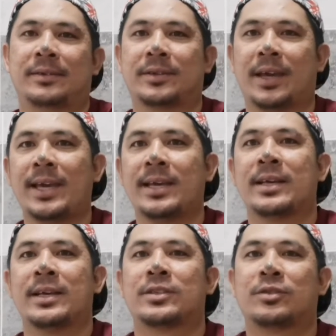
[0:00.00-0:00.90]

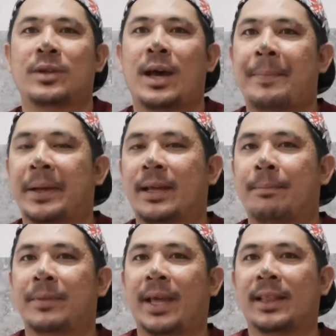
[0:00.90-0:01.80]
Okay? So, dapat
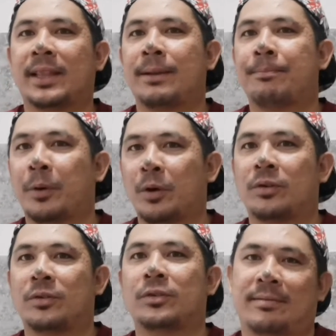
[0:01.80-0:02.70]
updated
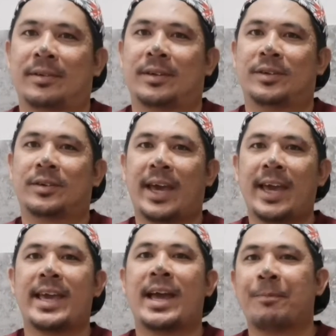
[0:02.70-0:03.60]
po.
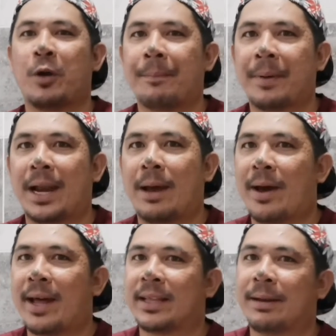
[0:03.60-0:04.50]
Okay? Yan po ang
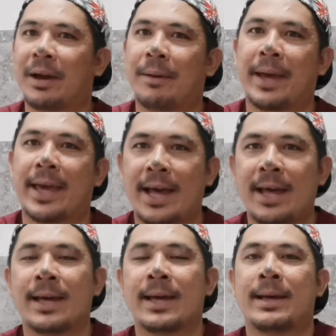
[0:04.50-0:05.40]
pangalawa natin mga bay
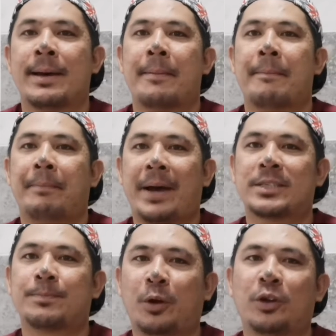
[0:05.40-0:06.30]
ha.
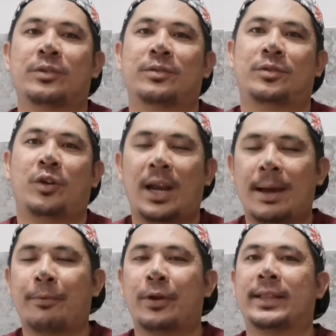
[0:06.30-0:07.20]
Passport. So,
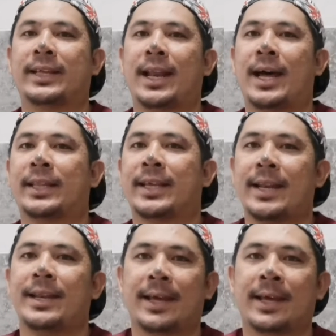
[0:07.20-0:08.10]
alam po natin lahat
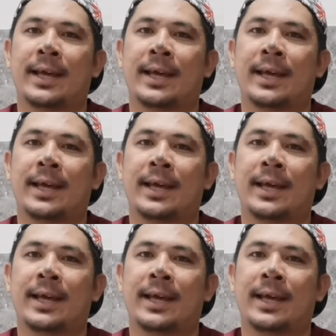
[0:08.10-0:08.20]
yan.